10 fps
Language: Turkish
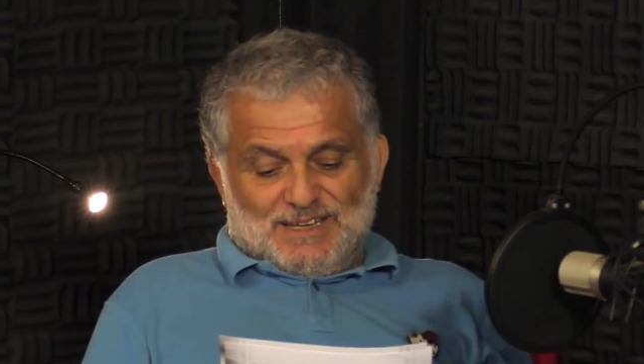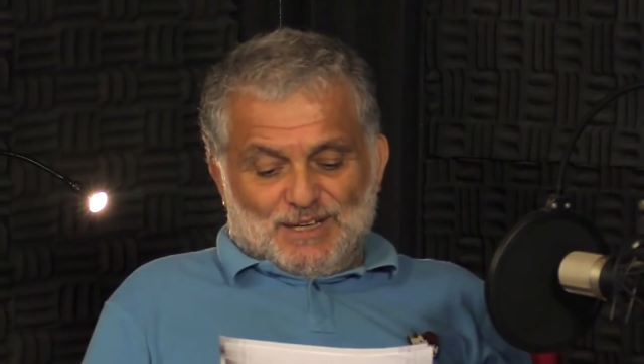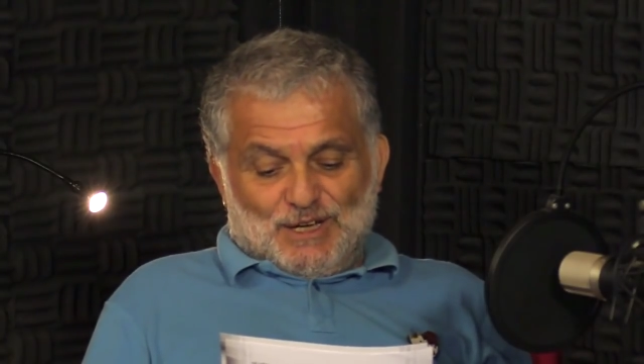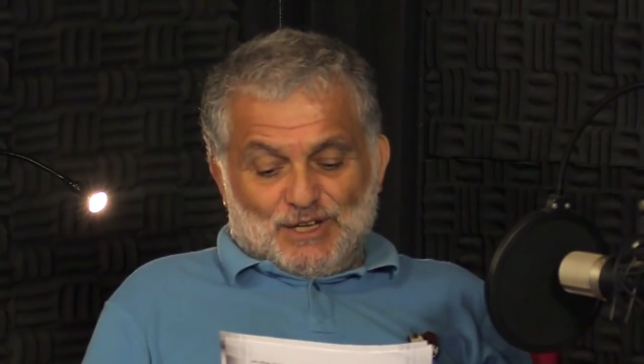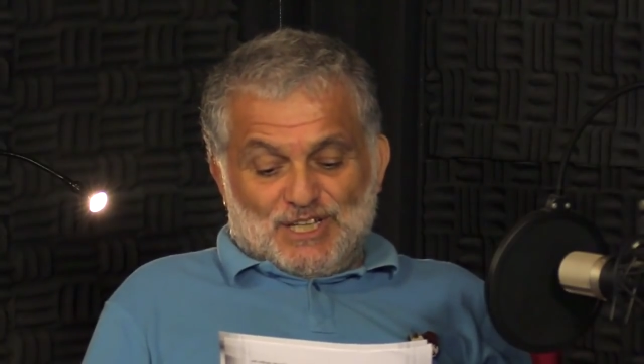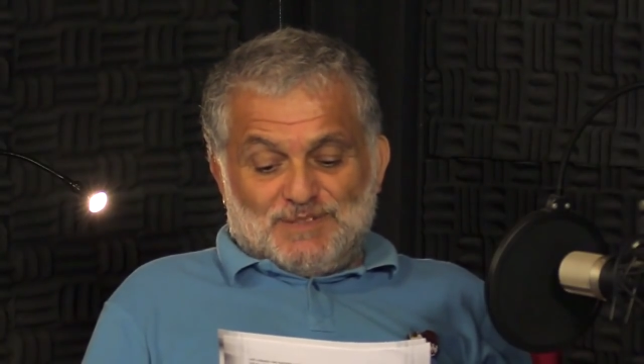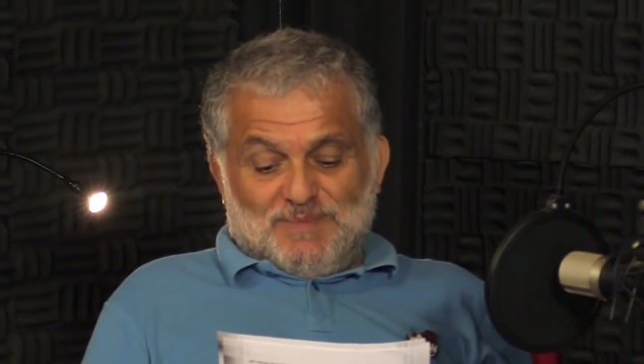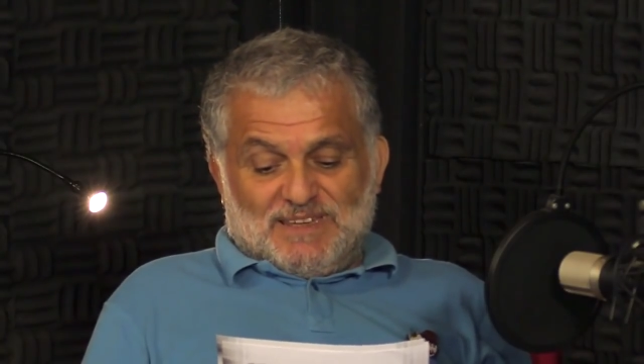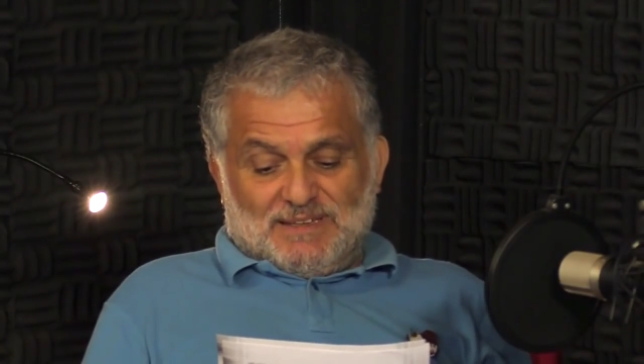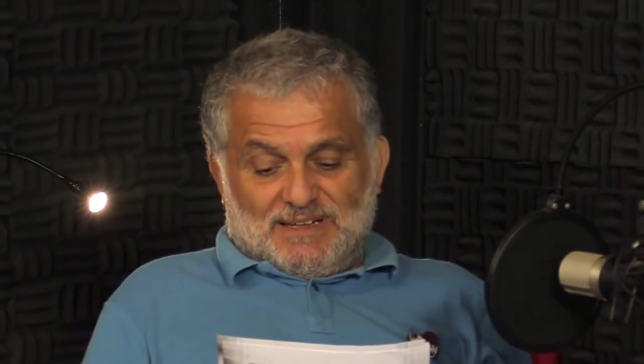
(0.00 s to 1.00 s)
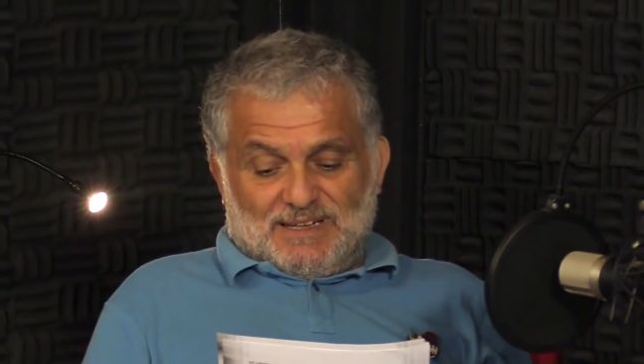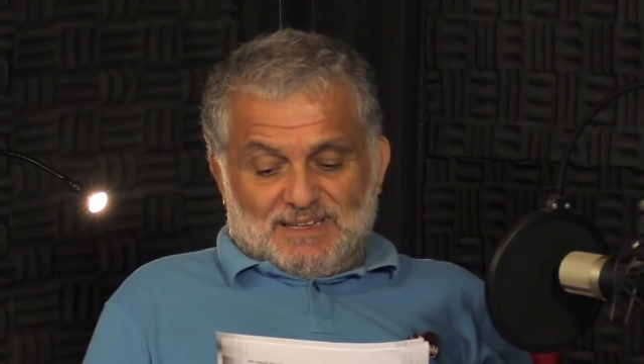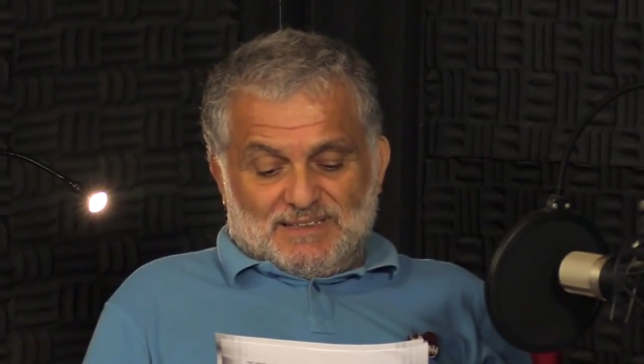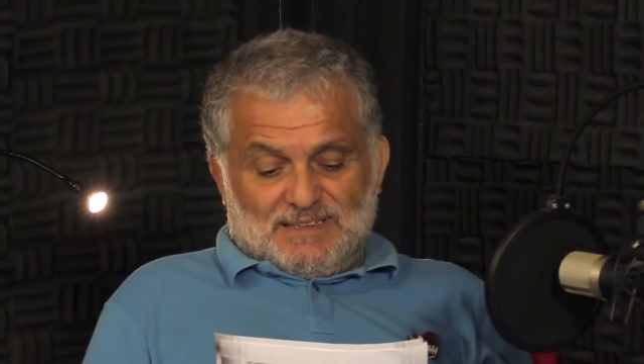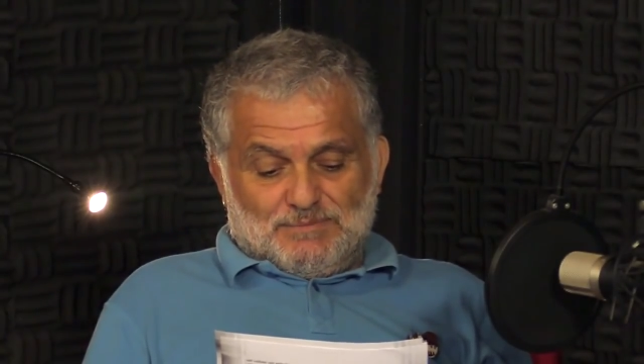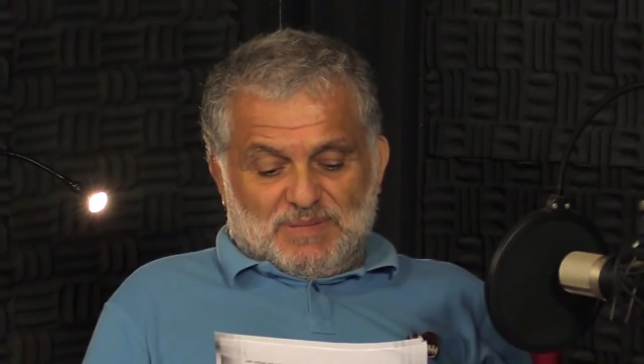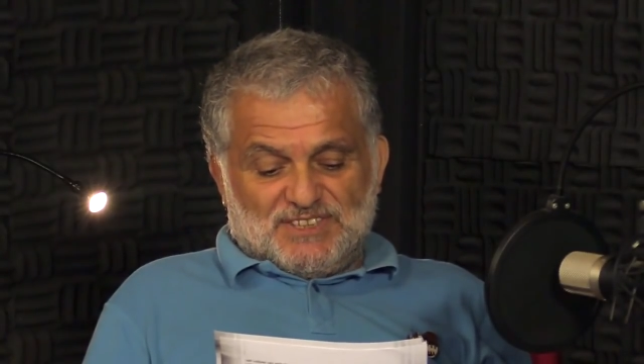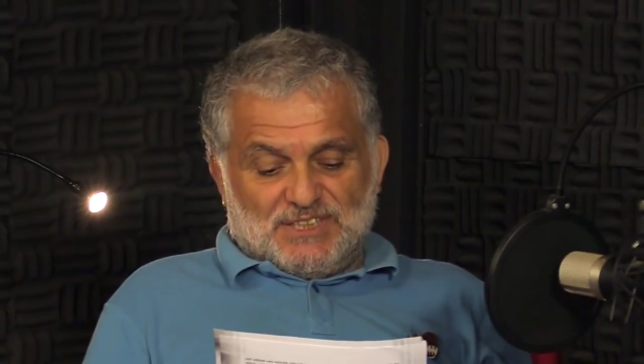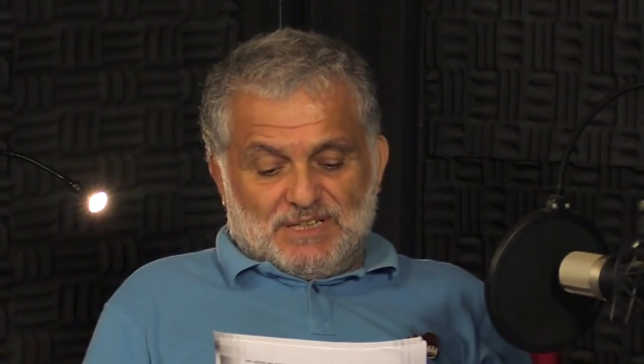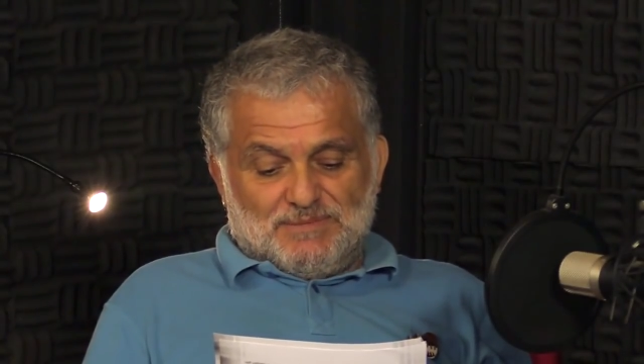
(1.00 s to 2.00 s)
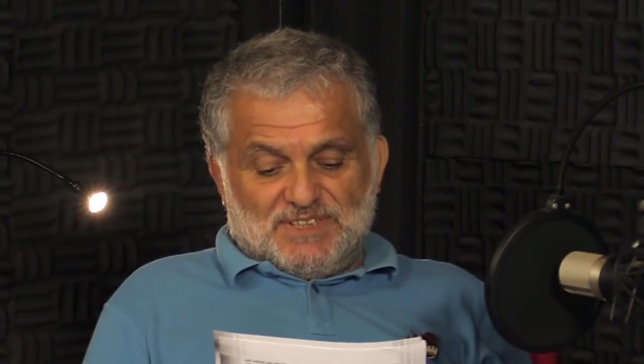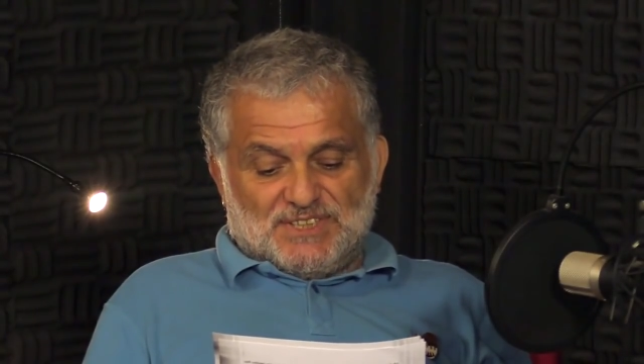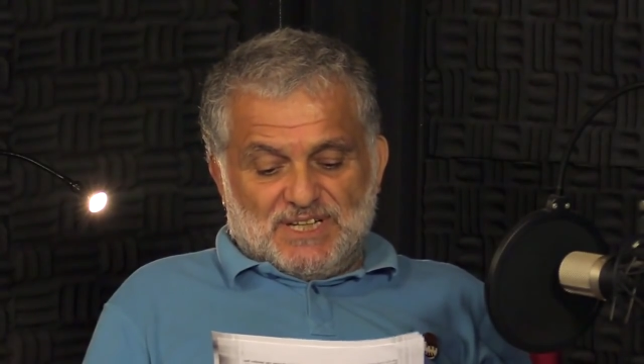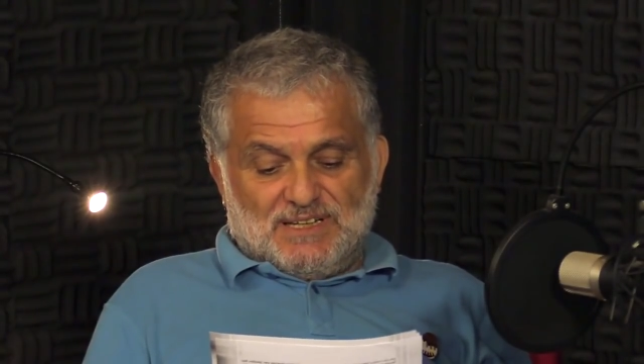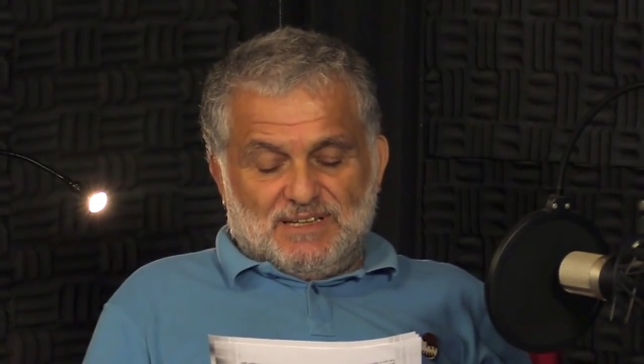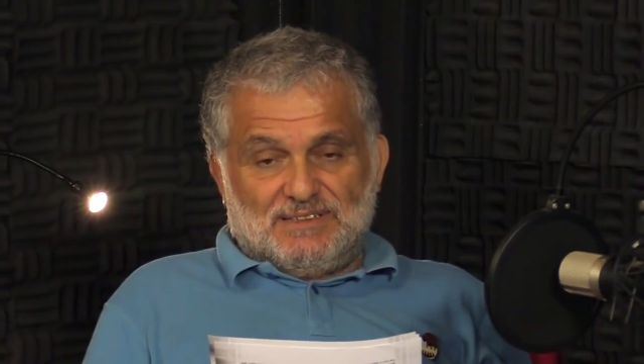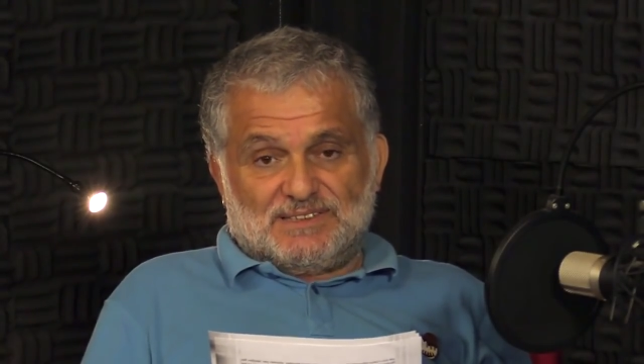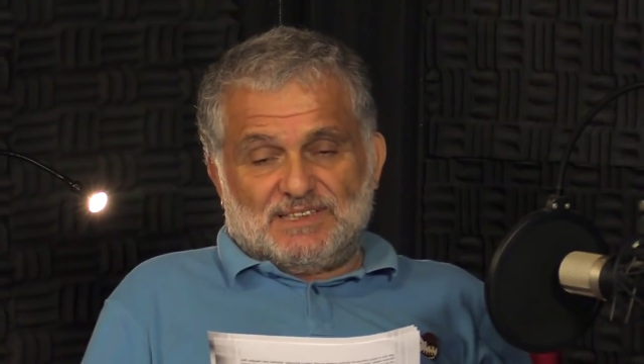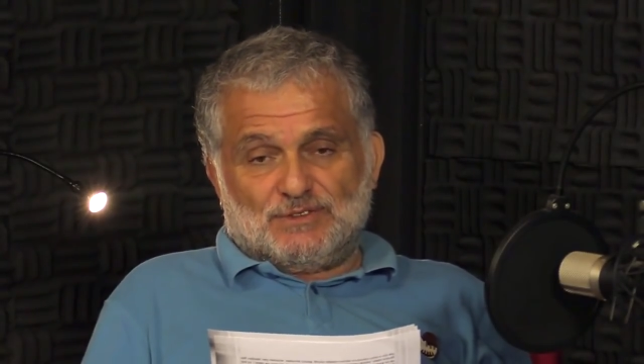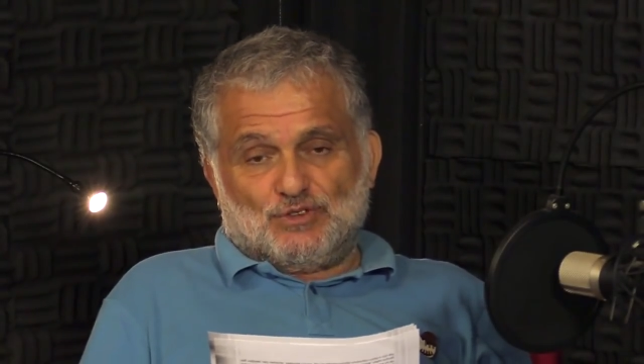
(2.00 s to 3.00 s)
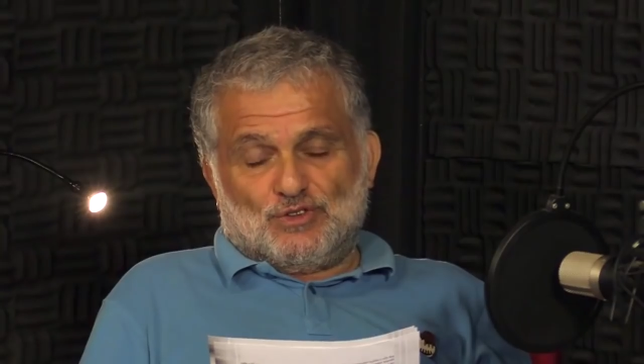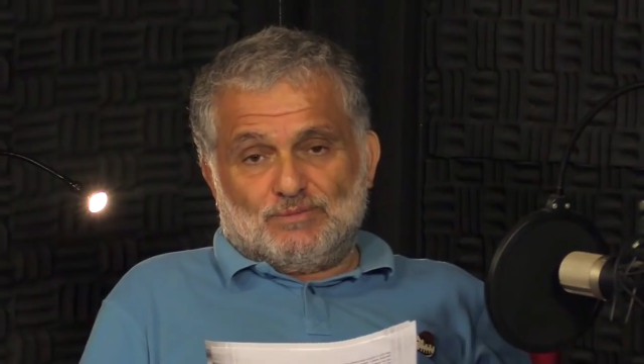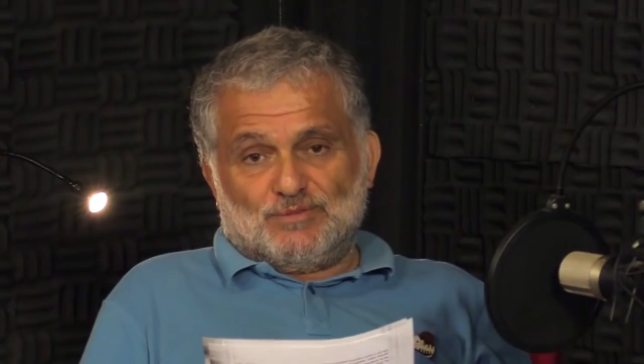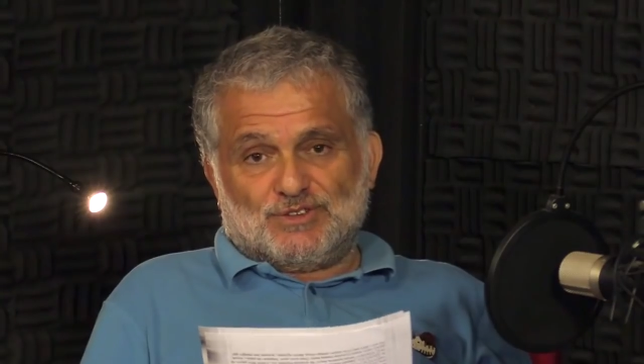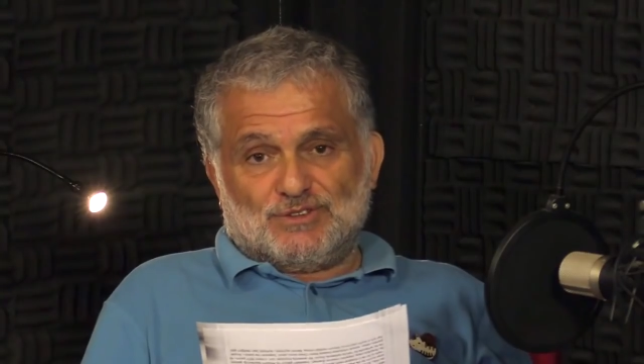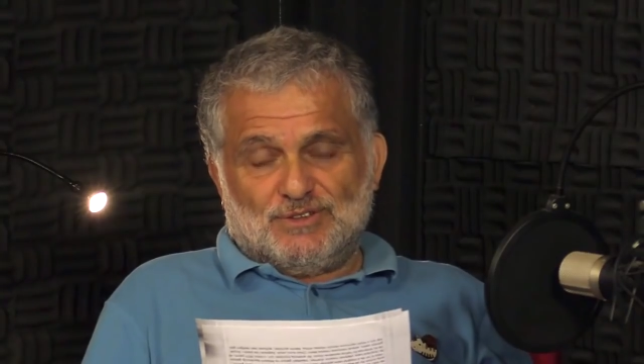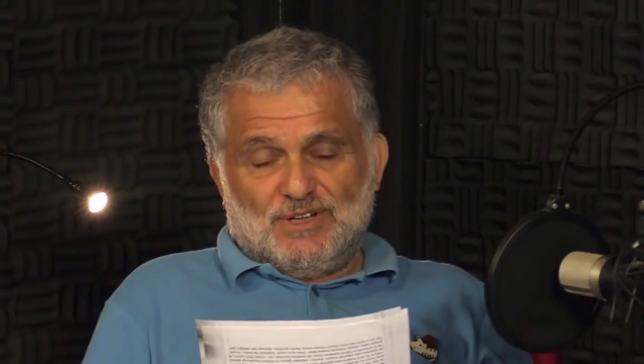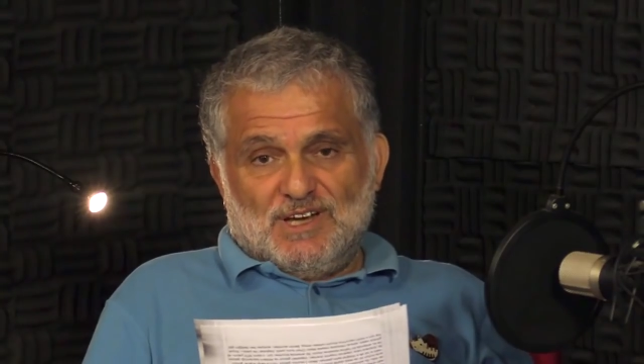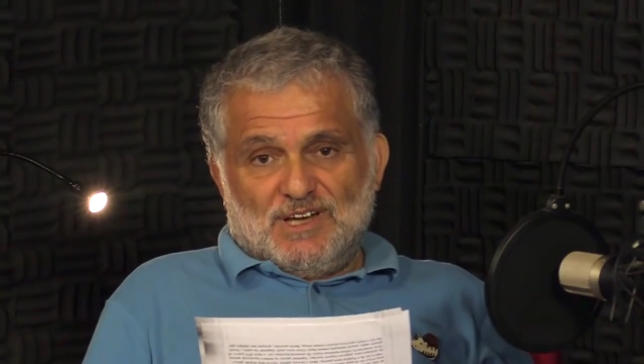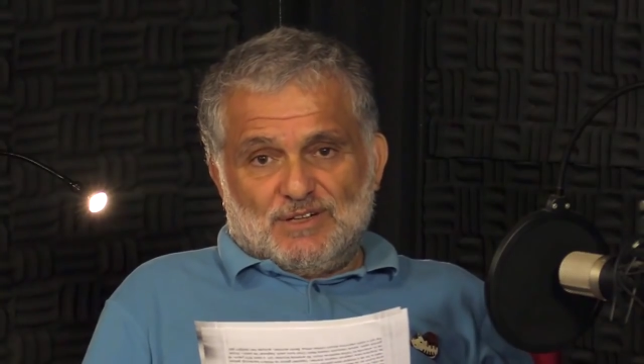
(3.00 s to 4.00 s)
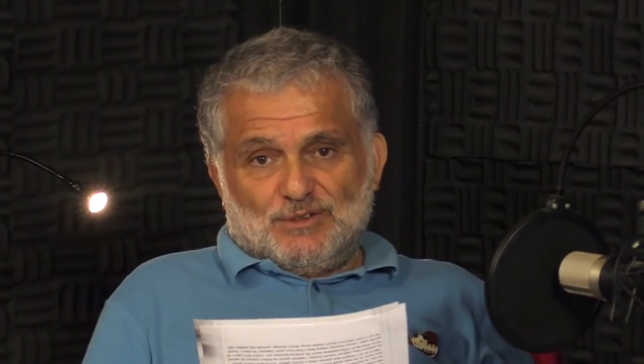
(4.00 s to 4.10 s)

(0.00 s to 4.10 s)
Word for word: e, hizmet hareketinin başına bir şey gelirse sorumlusu